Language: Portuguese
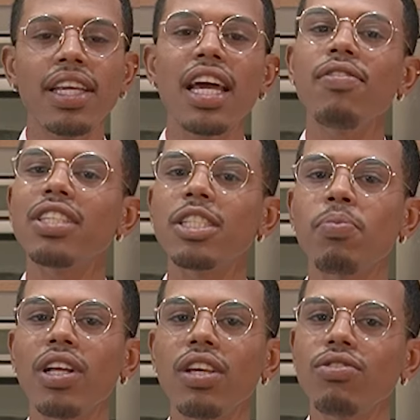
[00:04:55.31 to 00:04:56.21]
E aí vocês
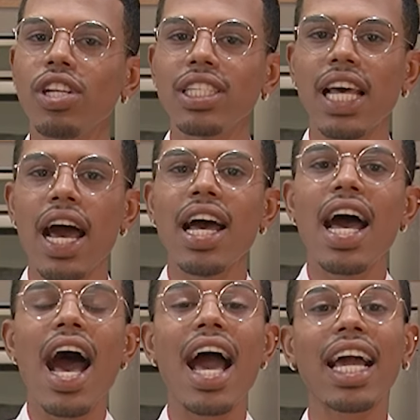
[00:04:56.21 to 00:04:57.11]
podem utilizar
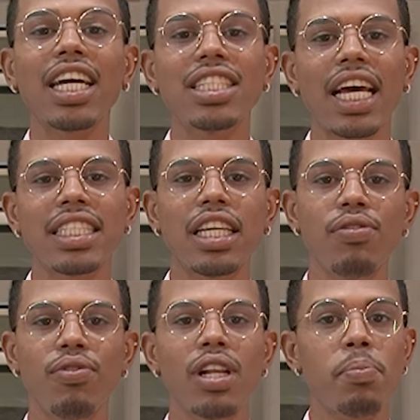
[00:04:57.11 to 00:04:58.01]
a cachaça que
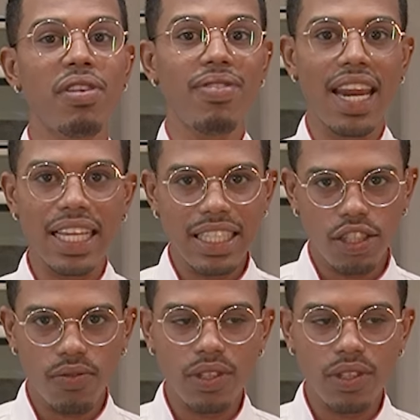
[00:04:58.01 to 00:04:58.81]
for da preferência de